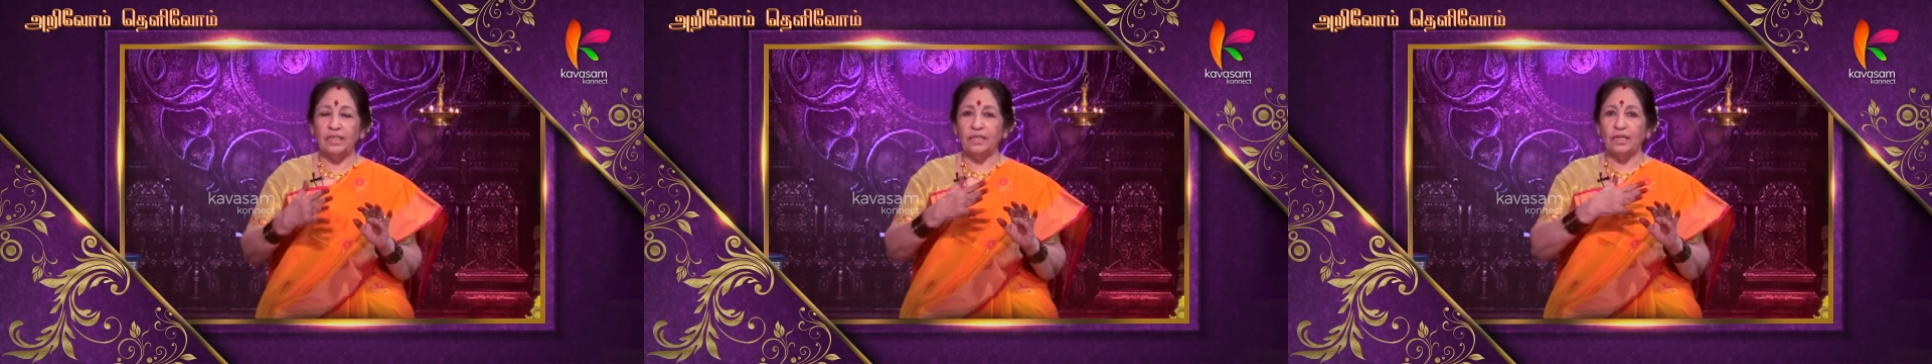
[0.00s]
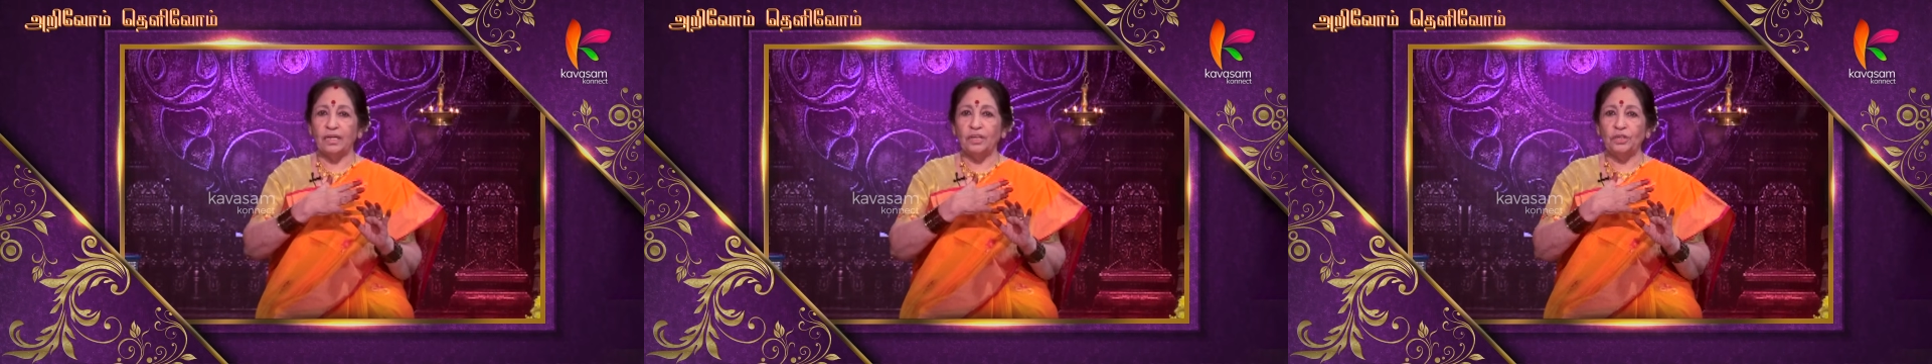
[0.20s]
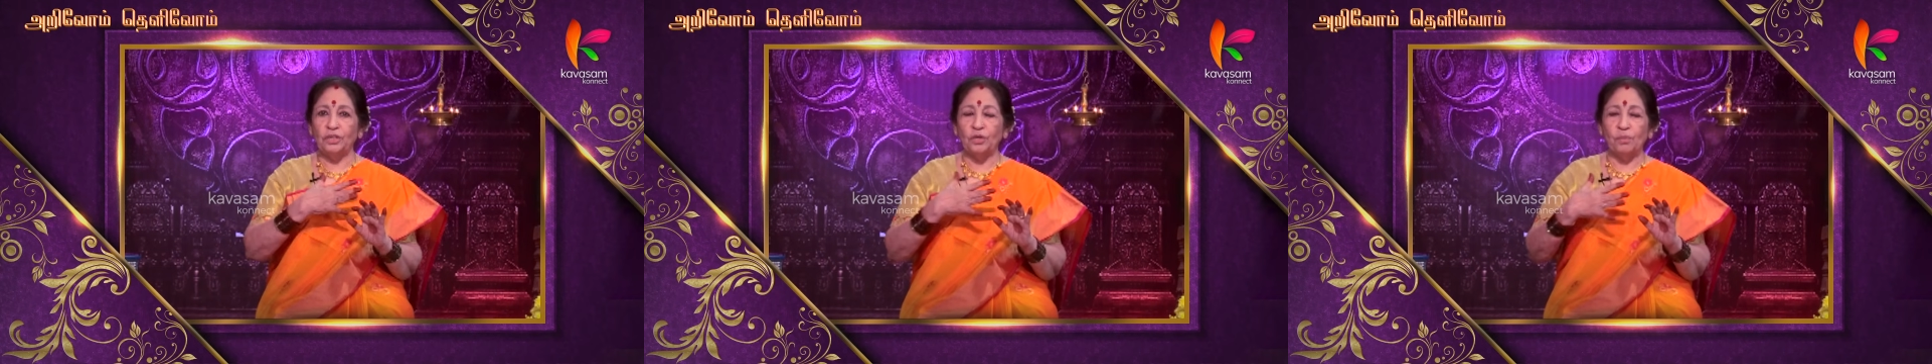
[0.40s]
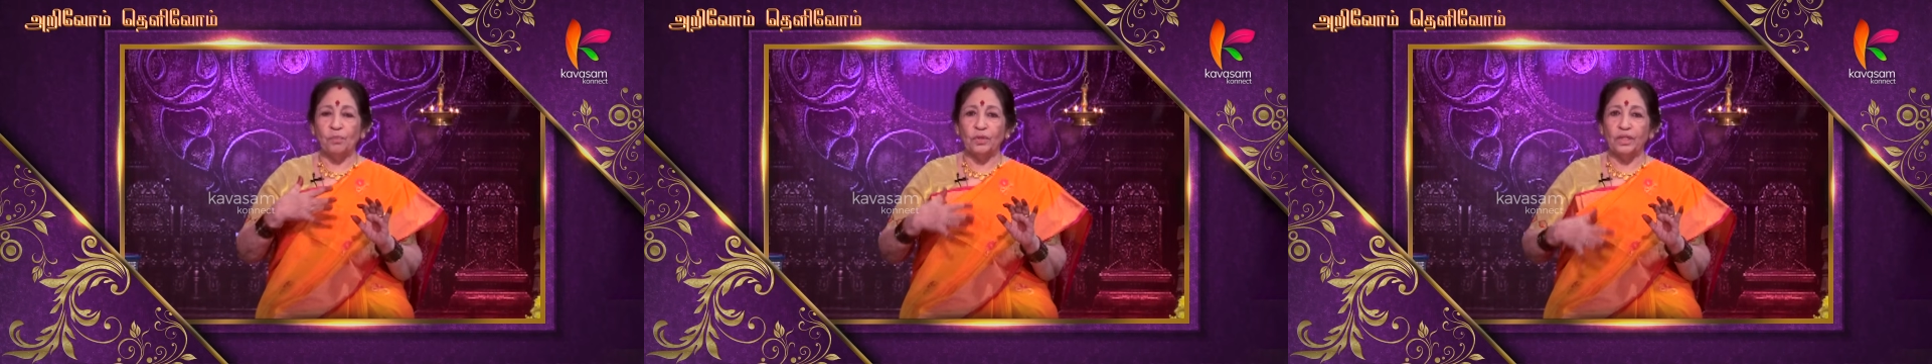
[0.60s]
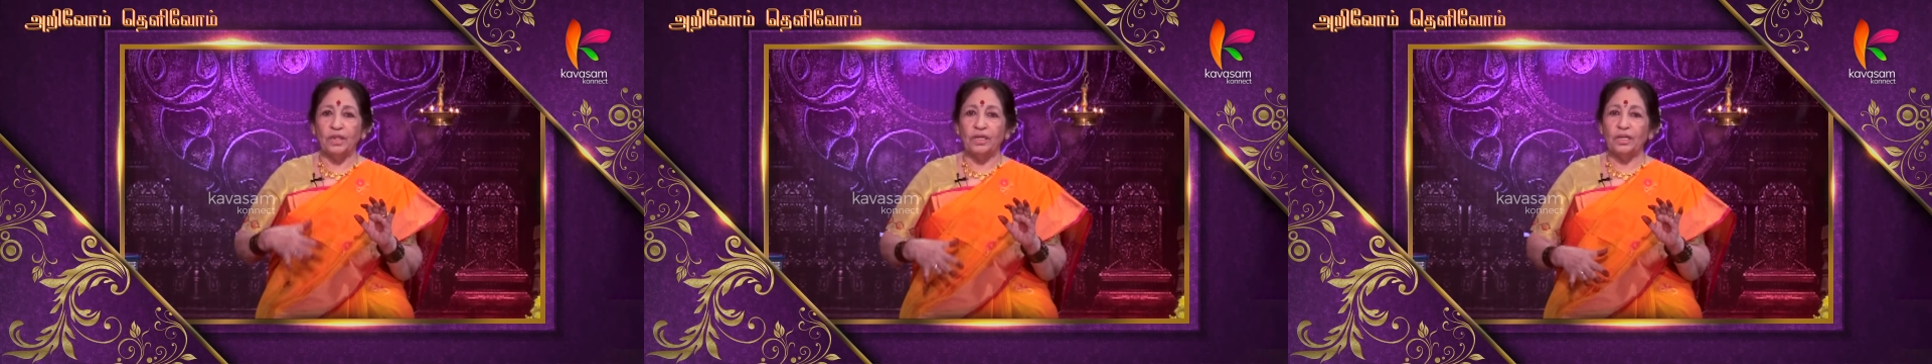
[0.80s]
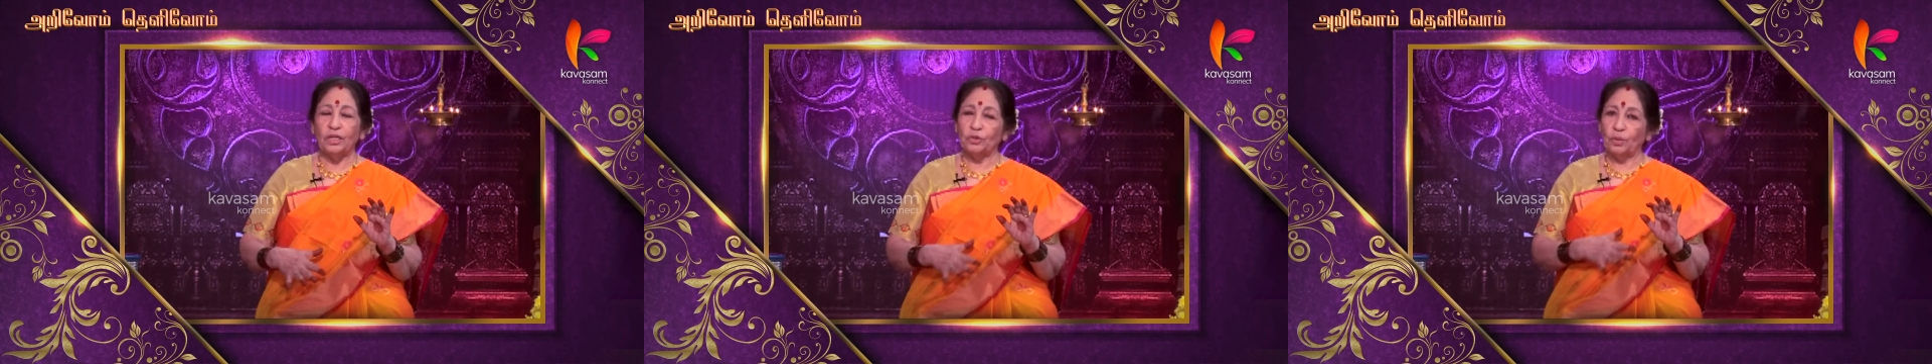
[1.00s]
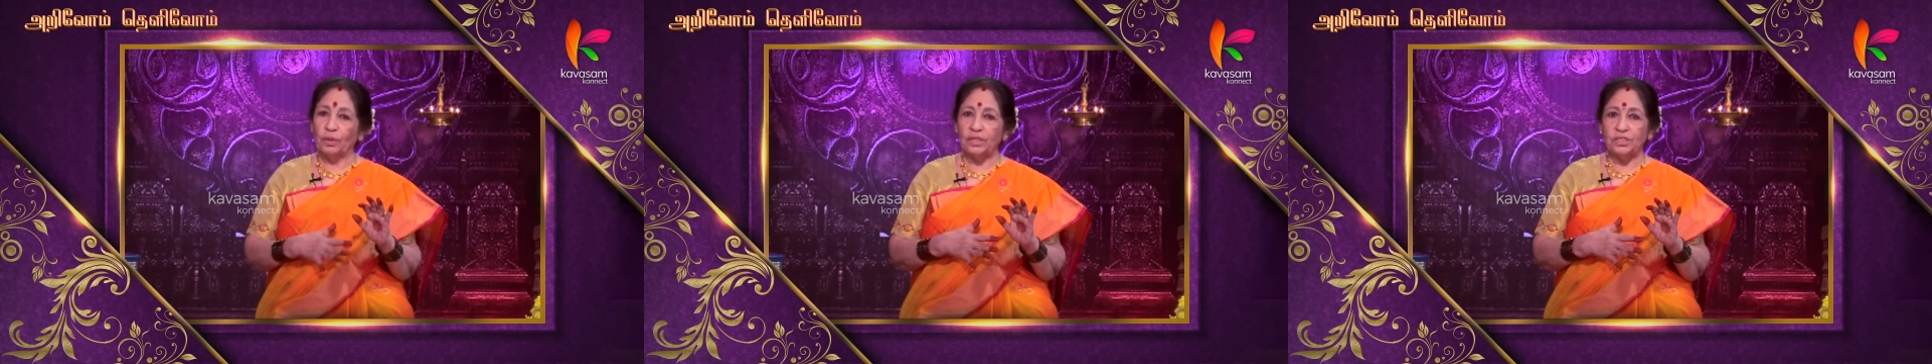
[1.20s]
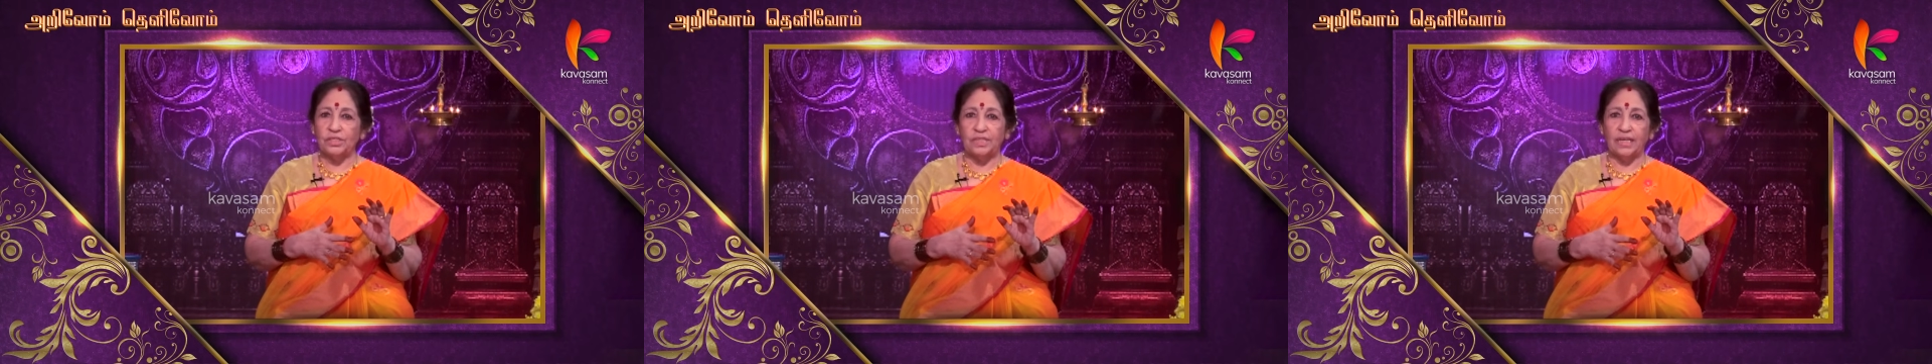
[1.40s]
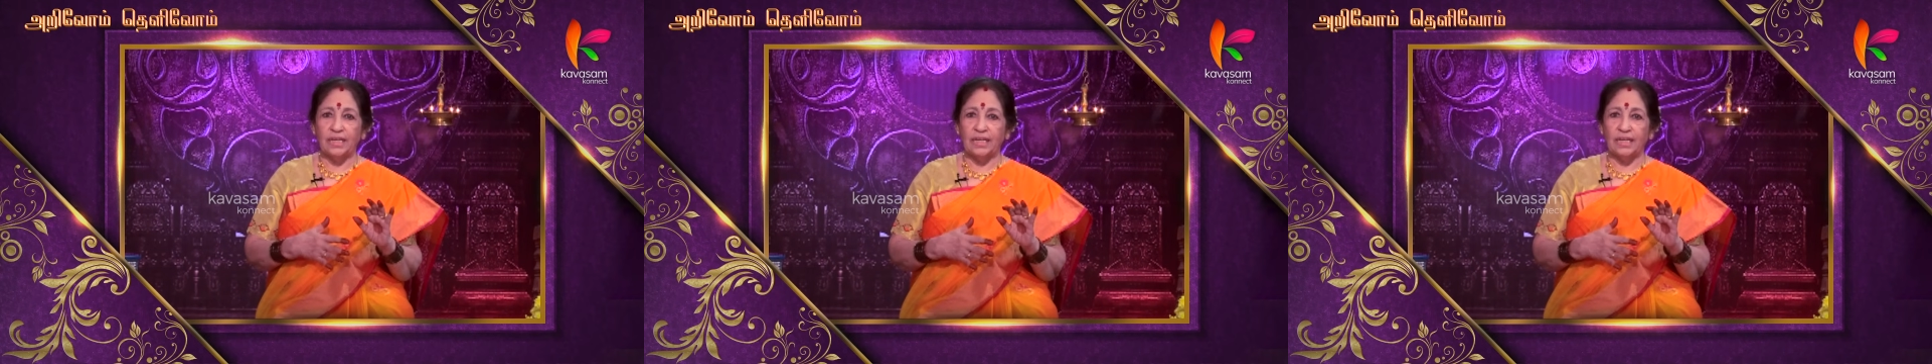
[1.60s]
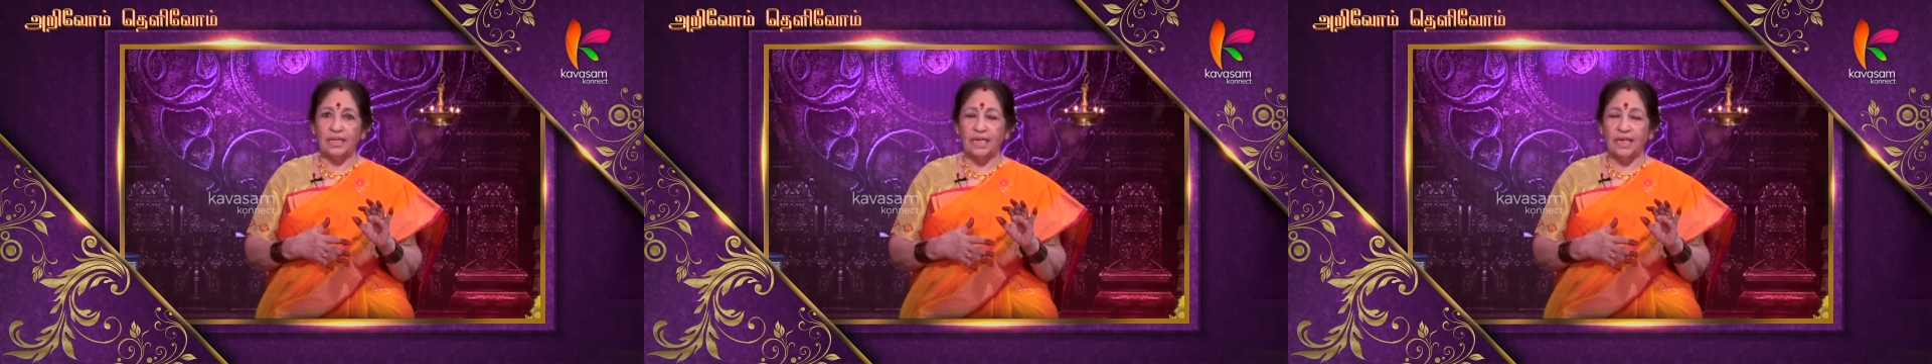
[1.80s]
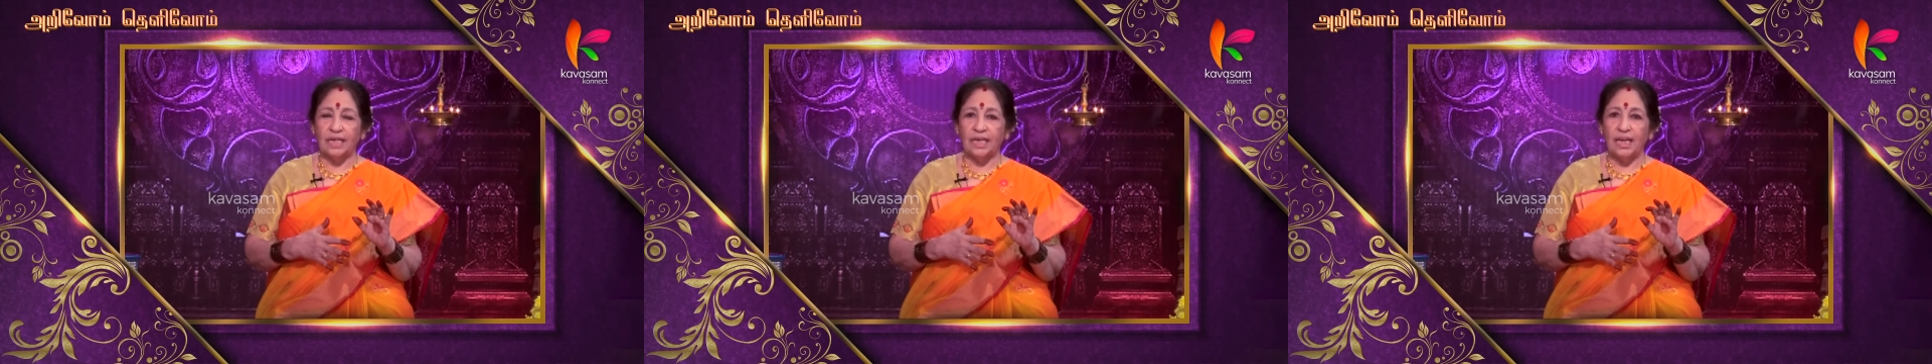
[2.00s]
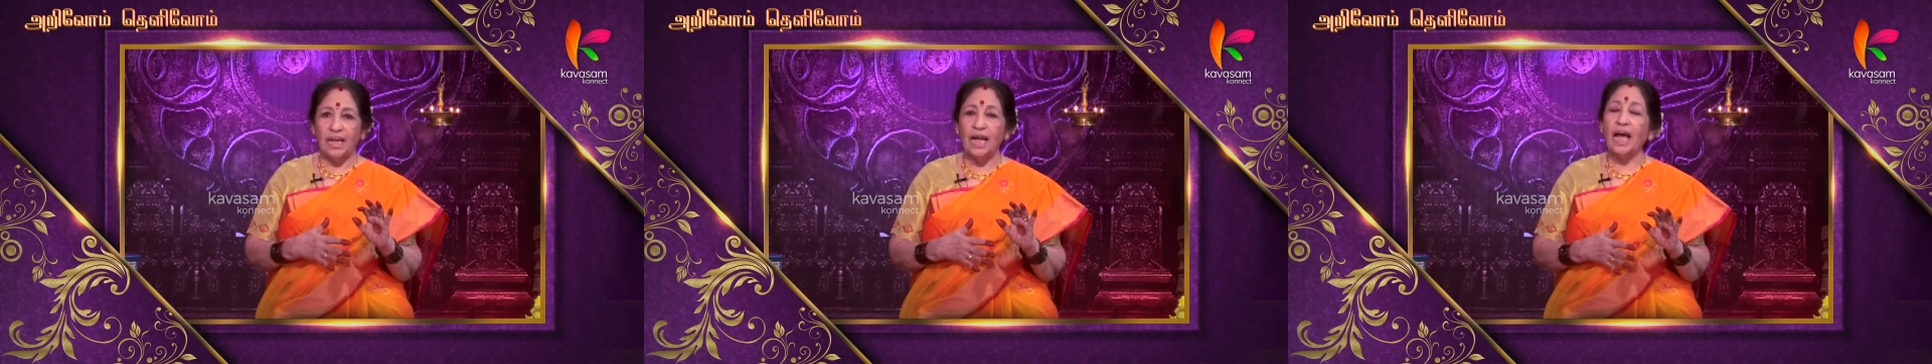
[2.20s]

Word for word: இது ரெண்டும் முதல்ல தொடச்சிட்டிங்கன்னாக்கா